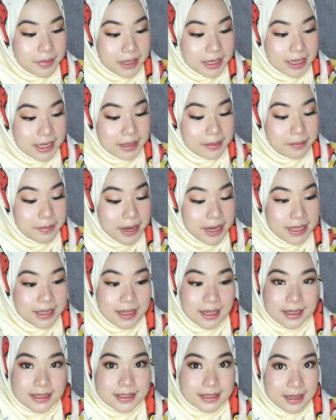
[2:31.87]
klik
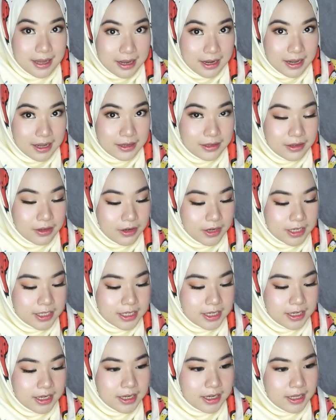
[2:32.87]
mainkan sekarang. Oke,
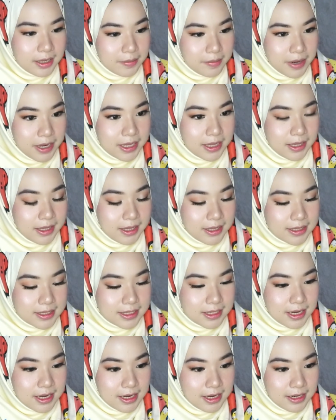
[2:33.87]
jadi klik mainkan
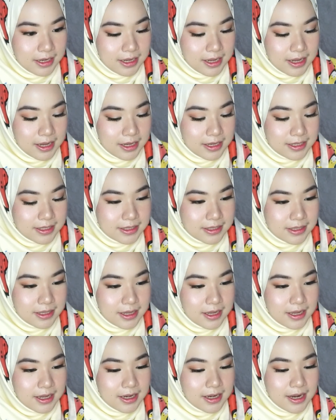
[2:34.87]
sekarang, guys.
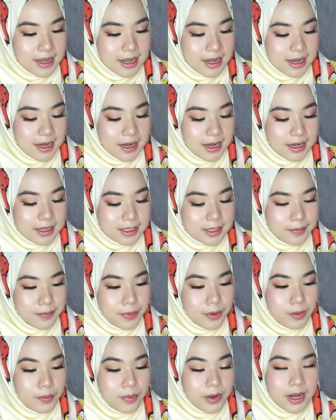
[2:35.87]
Nah,
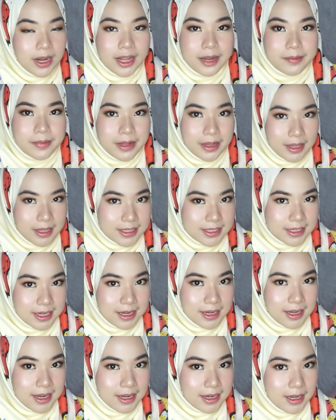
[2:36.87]
sebelum kalian mainkan
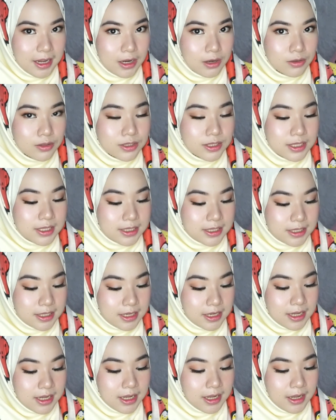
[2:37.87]
sekarang, kalian harus isi
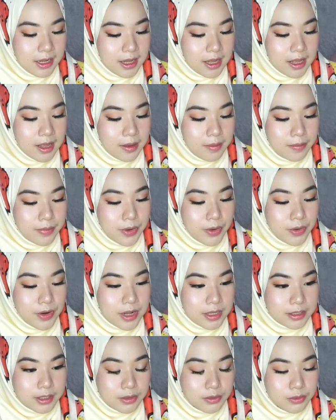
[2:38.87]
nih
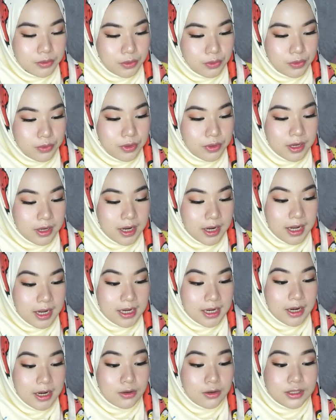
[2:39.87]
biodata dulu.
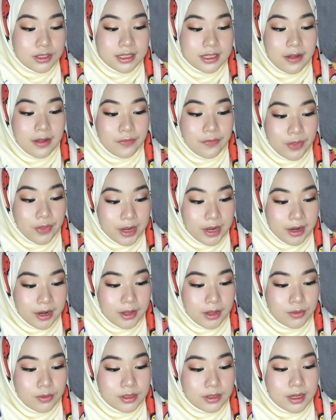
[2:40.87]
Kalian harus daftar,
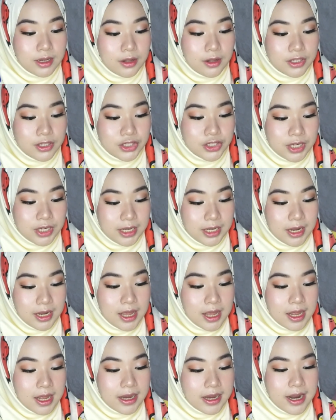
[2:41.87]
itu ada login
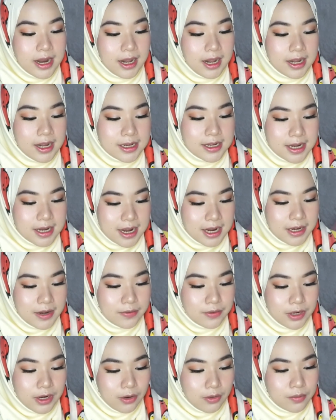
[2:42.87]
dan ada
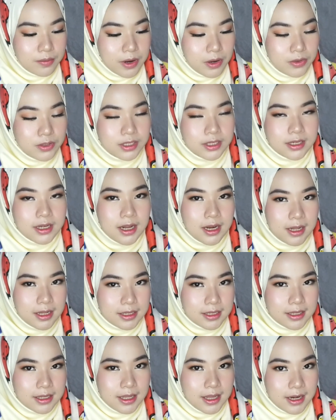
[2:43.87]
daftar akun baru. Jadi kalian
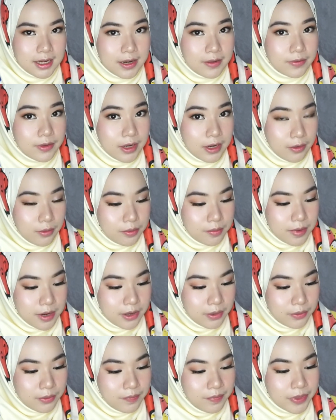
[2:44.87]
klik yang daftar akun
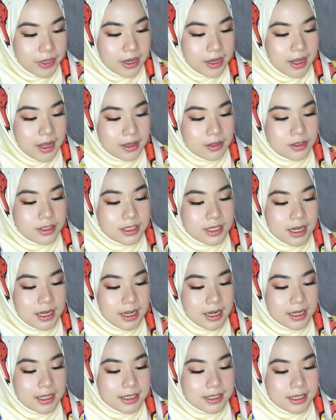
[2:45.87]
baru. Terus
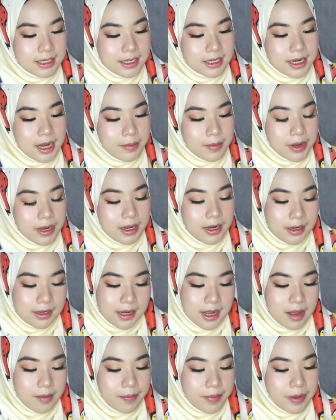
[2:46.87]
kalian di sini nama
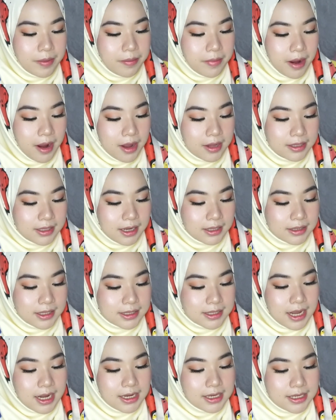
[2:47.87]
lengkap, email, kata
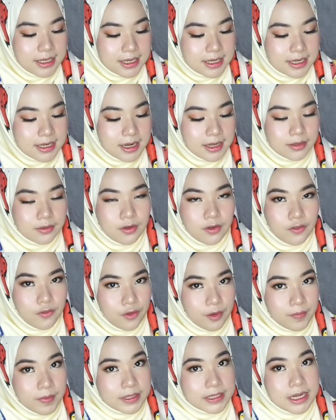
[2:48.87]
sandi, dan
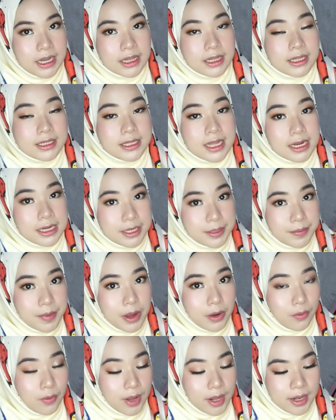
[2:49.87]
konfirmasi kata sandi
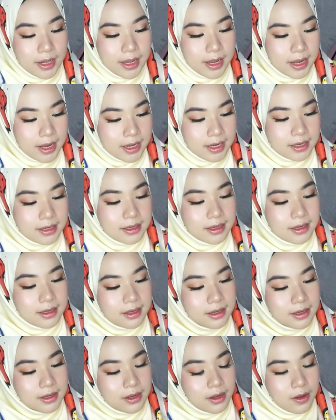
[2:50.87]
baru kalian.
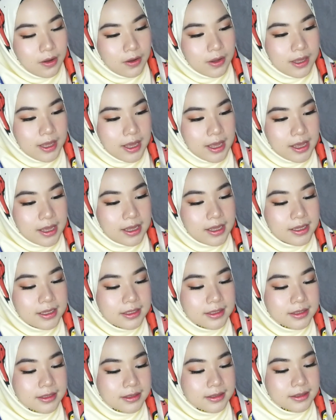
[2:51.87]
Oke. Okay
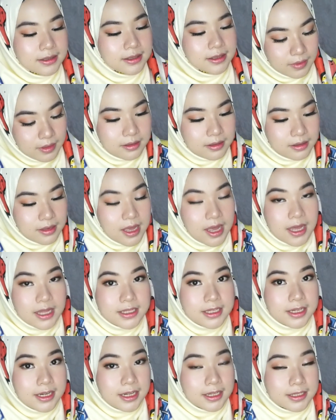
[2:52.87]

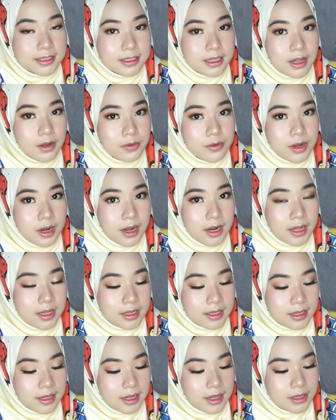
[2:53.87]
terus kalau udah kalian
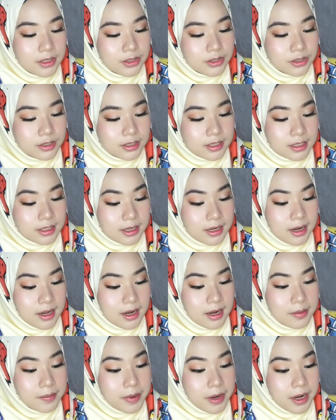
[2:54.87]
klik lanjut terus nanti
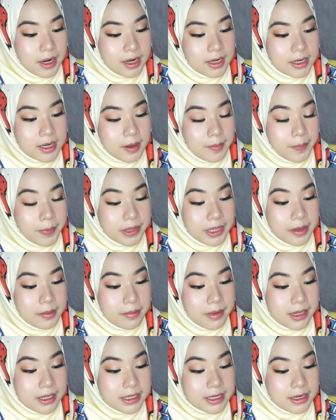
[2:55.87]
kalian bakalan dapat
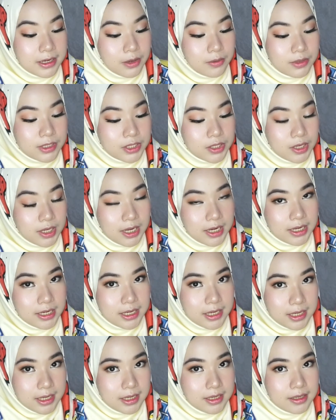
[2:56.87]
email dari Quizlet
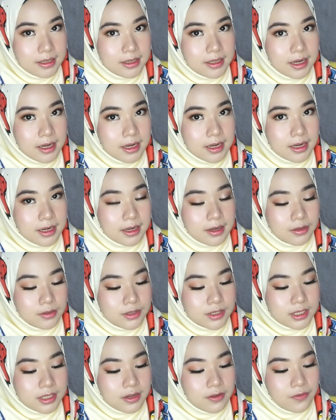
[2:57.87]
ID yang
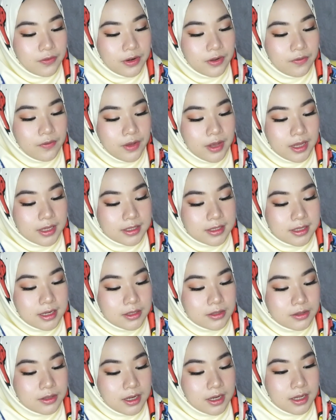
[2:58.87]
tulisannya verifikasi
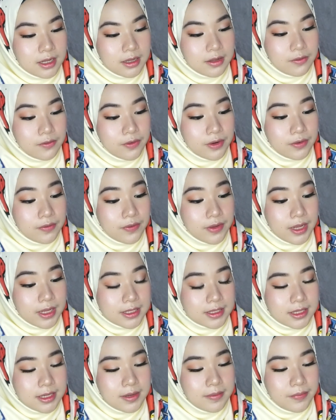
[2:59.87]
langsung kalian klik
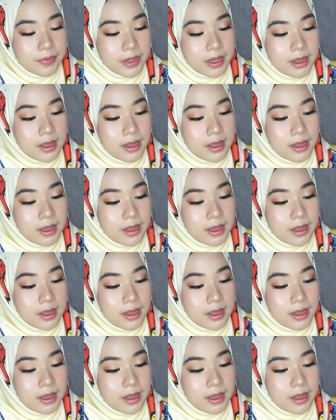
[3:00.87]
verifikasi